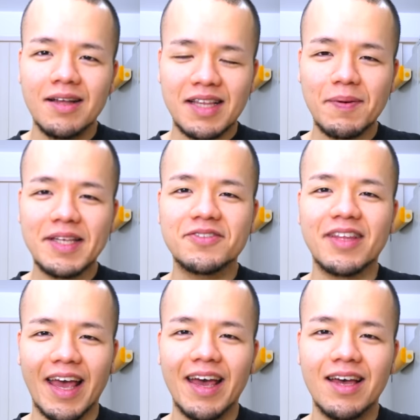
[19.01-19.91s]
食べたく
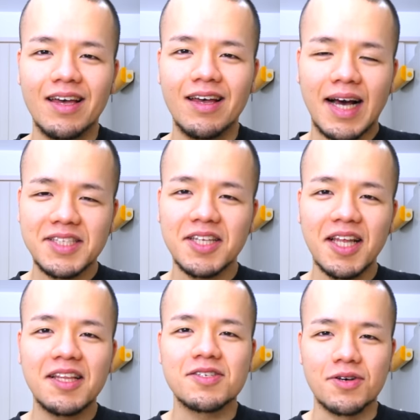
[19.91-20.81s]
て買っちゃっ
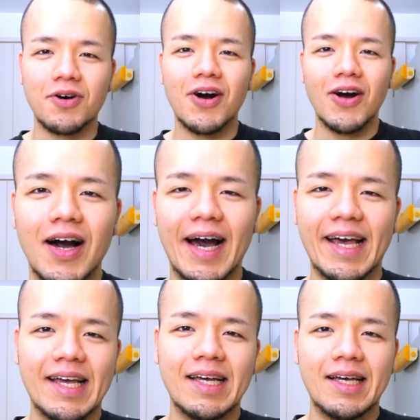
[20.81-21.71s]
たんですよ。はい。